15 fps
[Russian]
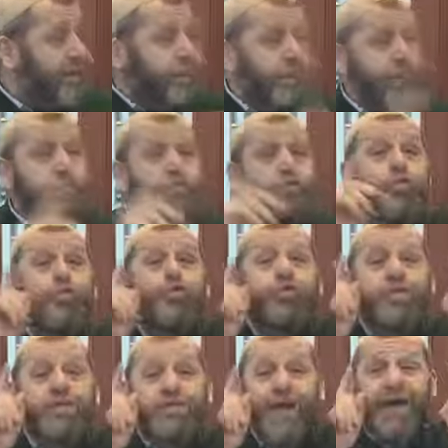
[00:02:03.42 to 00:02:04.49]
смерти провел
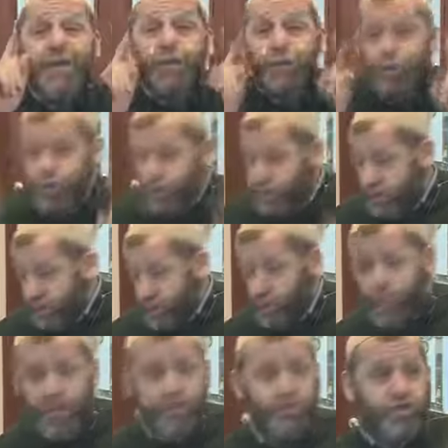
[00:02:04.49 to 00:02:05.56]
жизнь в тюрьме
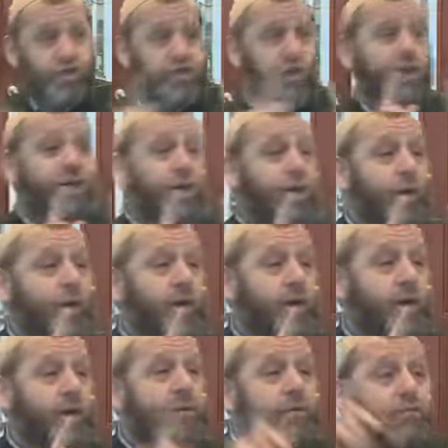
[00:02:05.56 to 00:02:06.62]
и одиночестве,
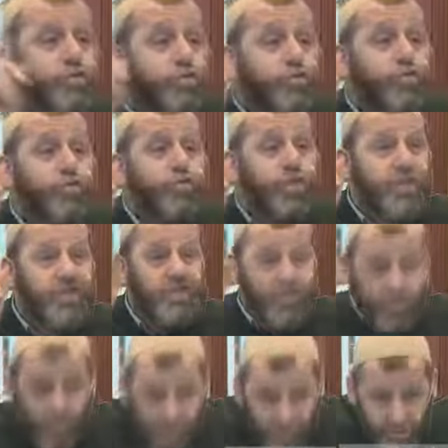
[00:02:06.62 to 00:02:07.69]
все это он забудет.
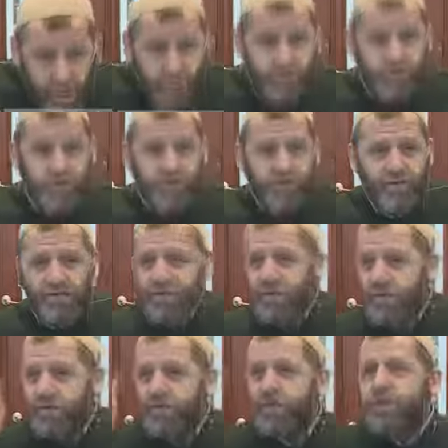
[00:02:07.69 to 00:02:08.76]

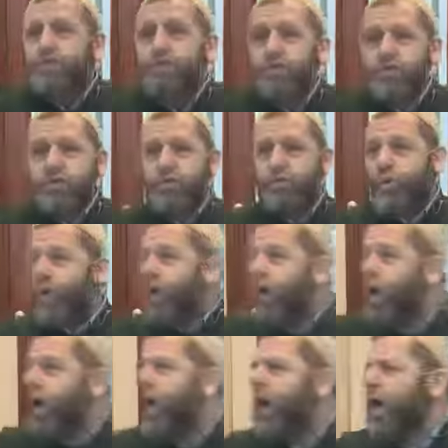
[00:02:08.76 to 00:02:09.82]
До того рай красивый.
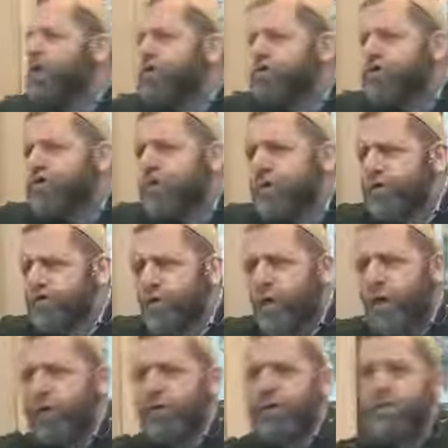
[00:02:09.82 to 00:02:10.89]
Эта
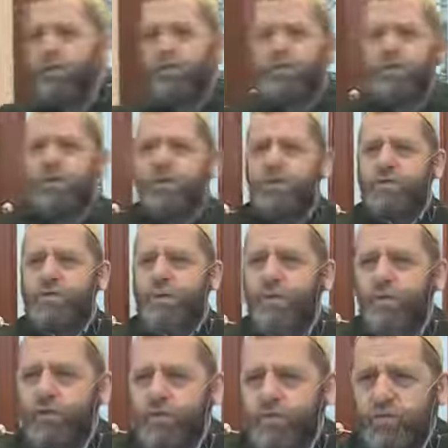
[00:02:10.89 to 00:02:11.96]
красота заставит его забыть
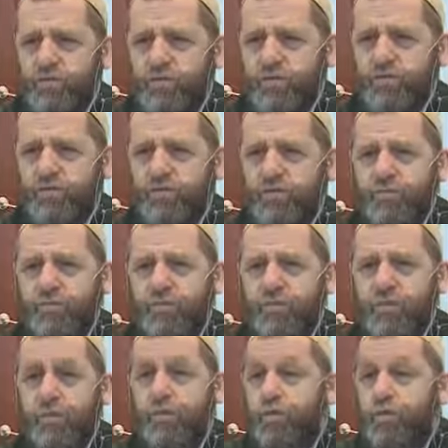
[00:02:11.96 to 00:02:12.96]
все это. Из всего